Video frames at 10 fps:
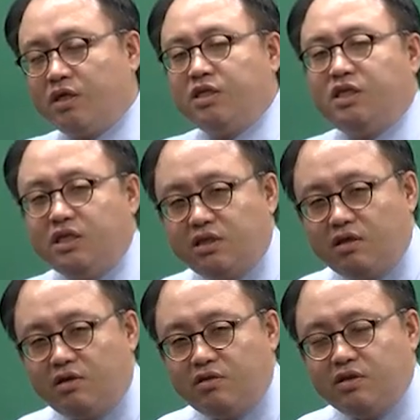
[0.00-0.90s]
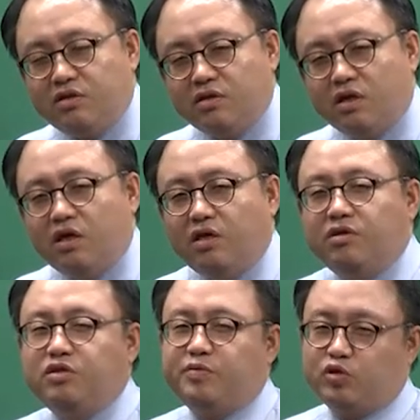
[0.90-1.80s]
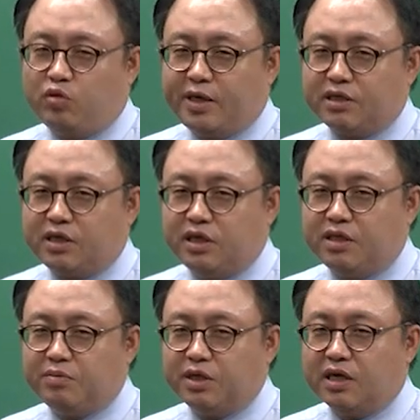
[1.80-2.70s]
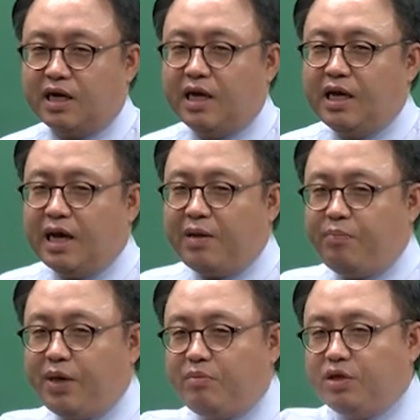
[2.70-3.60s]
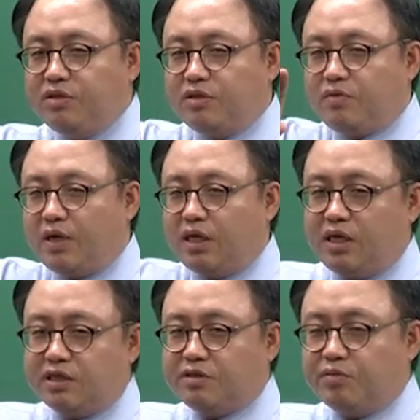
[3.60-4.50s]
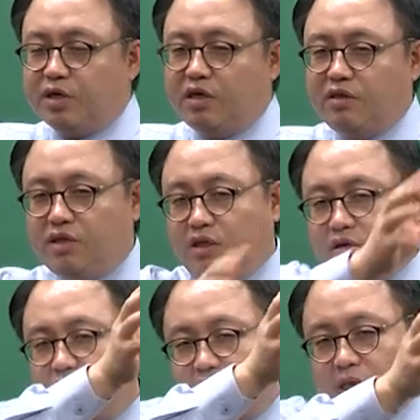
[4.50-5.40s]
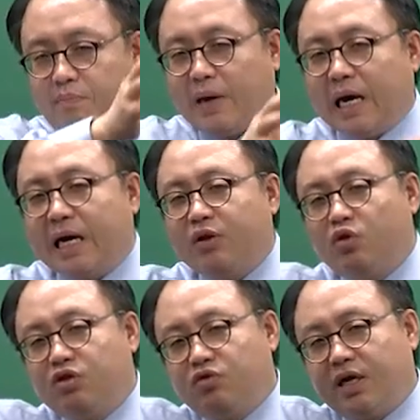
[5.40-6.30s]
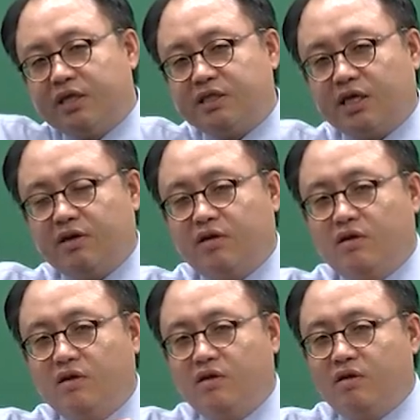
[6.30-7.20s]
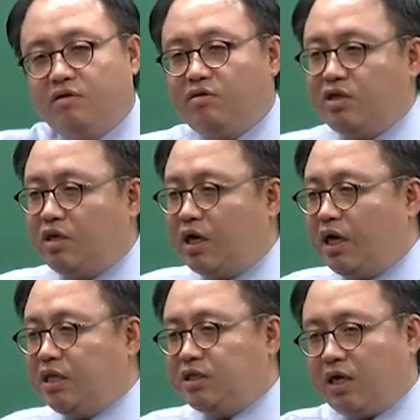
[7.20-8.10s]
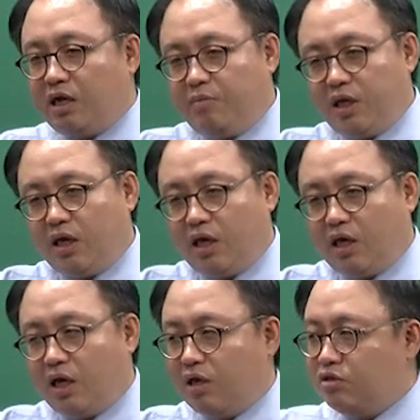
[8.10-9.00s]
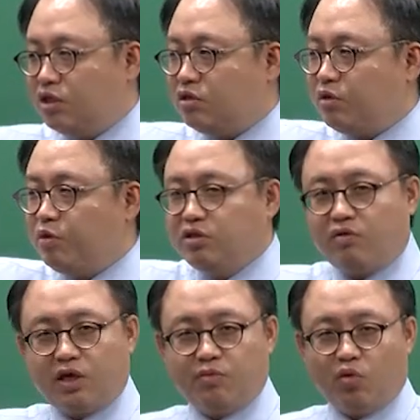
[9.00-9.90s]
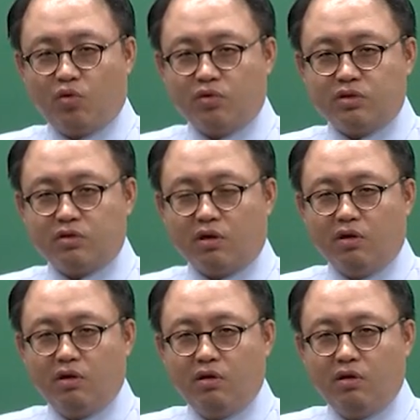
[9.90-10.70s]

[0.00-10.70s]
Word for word: 시선은 연습을 좀 하셔야 됩니다. 앞에 면접관이 있으면 이렇게 반원으로 앉아요. 그러니까 이 사람에게 얘기하는데 저기 면접관이 보고 있어.